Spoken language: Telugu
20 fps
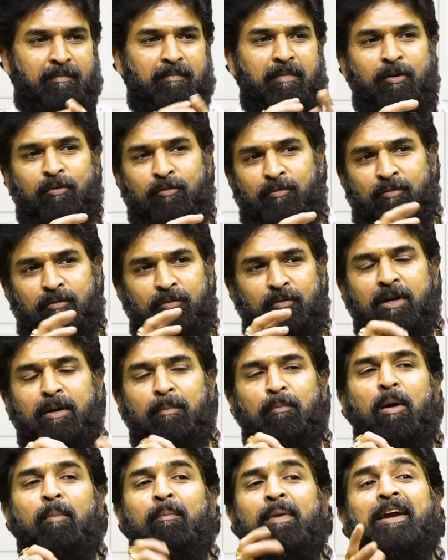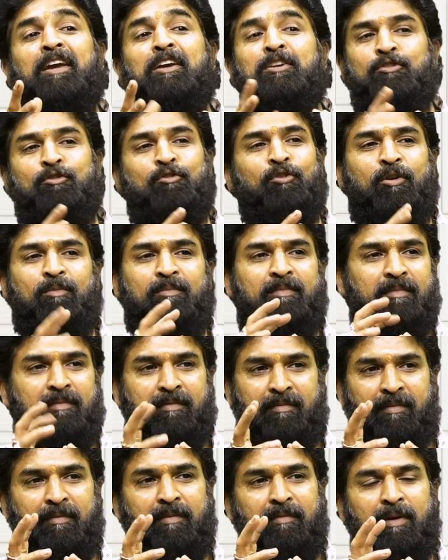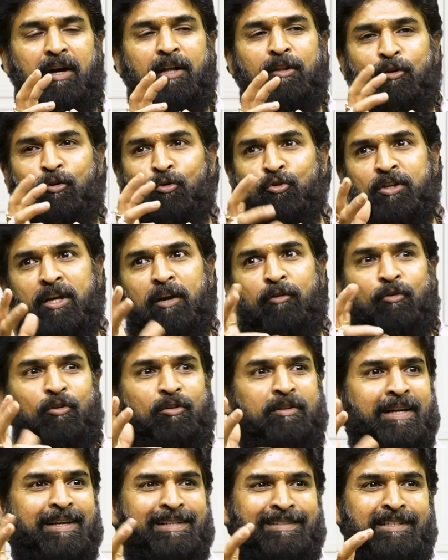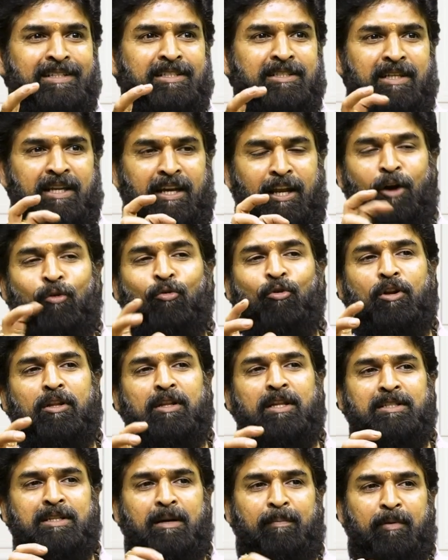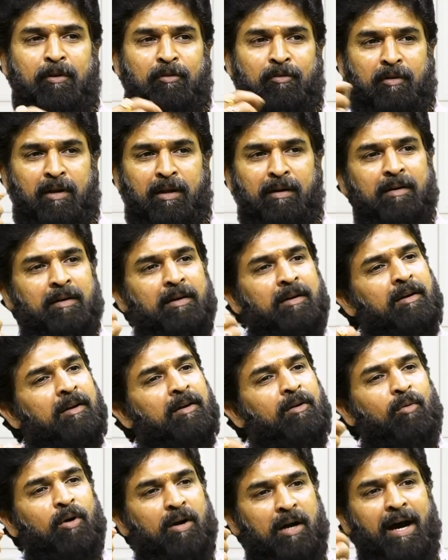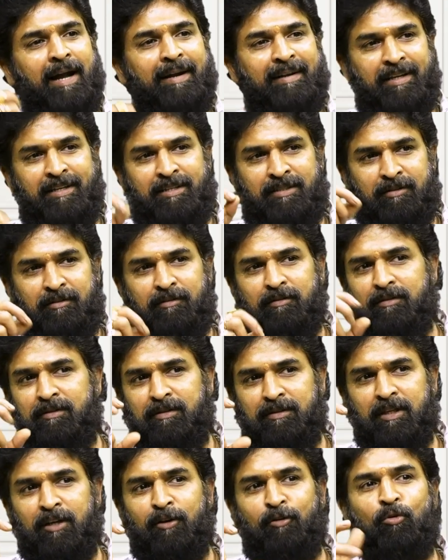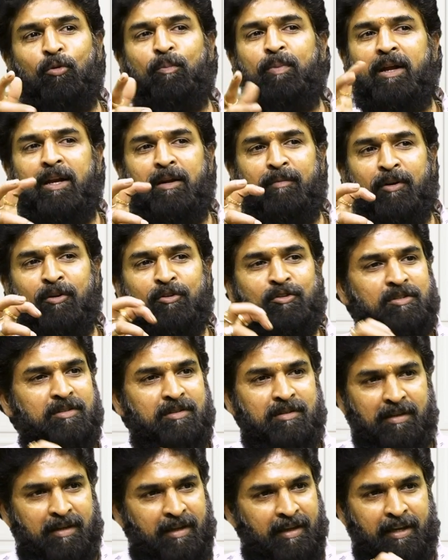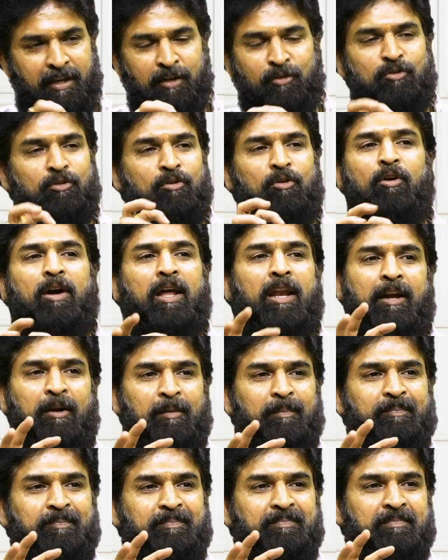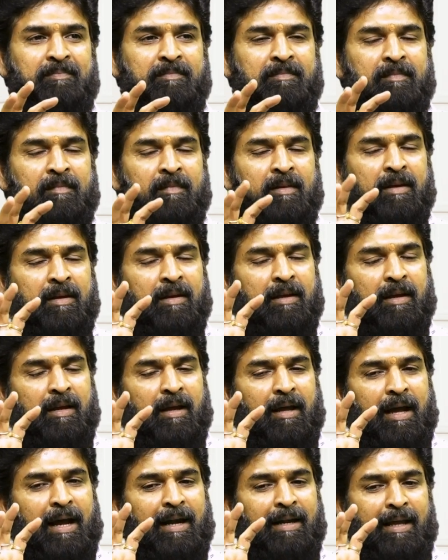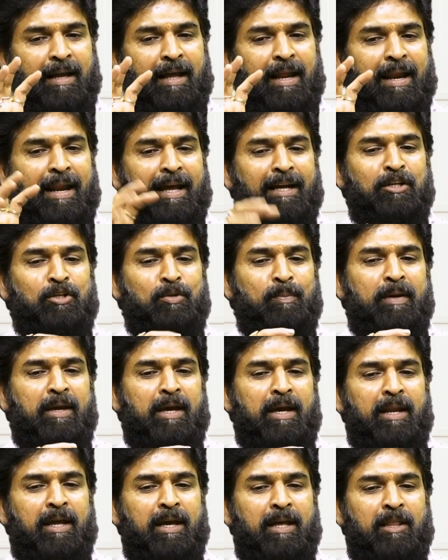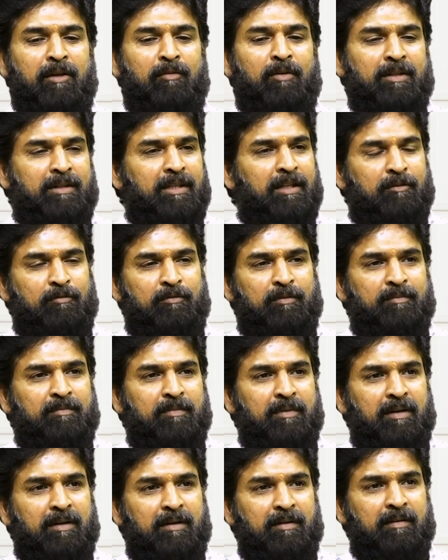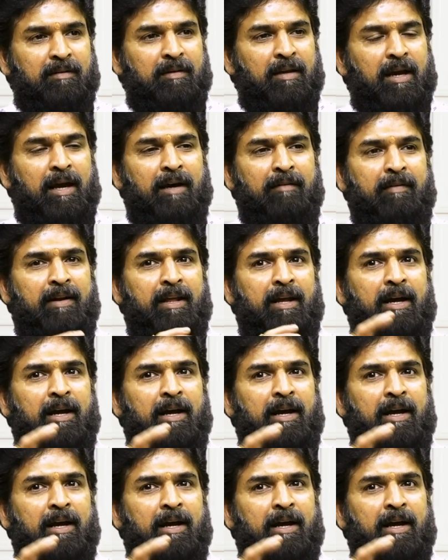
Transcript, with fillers: మనం ఒక బొమ్మ గీసుకున్నాం అది ఋషి ఎవరో దర్శించి ఇలా ఉంటుందని చెప్పడం ద్వారా ఒక ఆర్టిస్ట్ తన రూపాన్ని మనం గీసుకోగలిగాం అంటే లక్ష్మి అనేది ఒక తత్వం ఆవిడ